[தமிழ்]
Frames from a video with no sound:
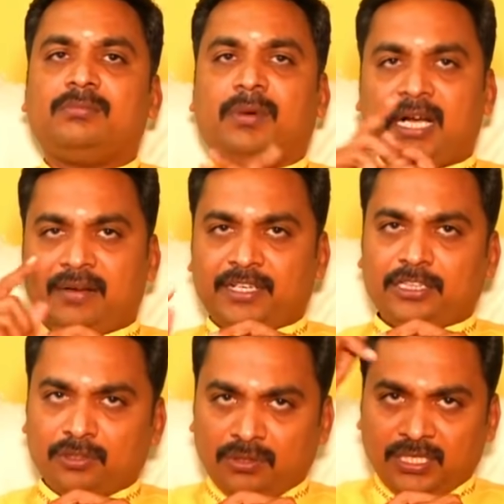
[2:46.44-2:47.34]

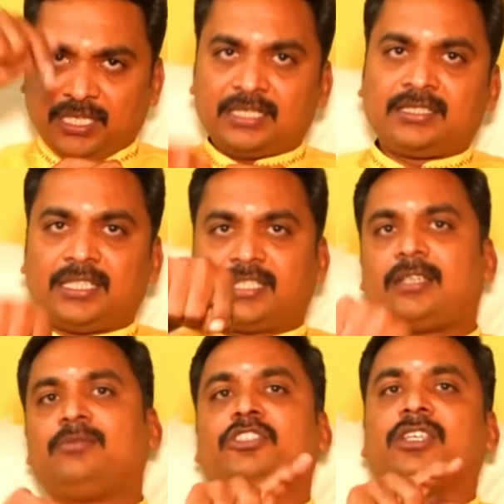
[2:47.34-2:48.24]
பாவகத்தோடு இணைச்சி
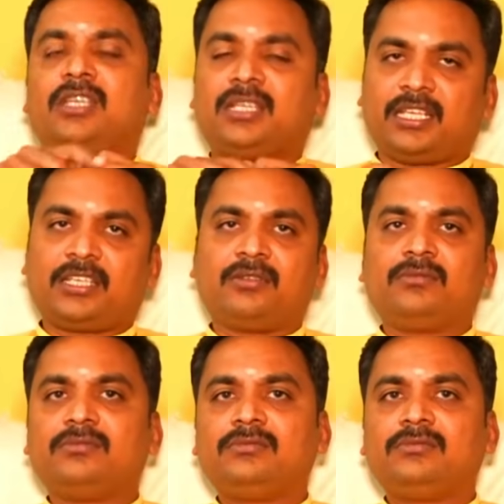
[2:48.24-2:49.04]
தசாபுத்தியை நீங்கள் இணைக்கணும்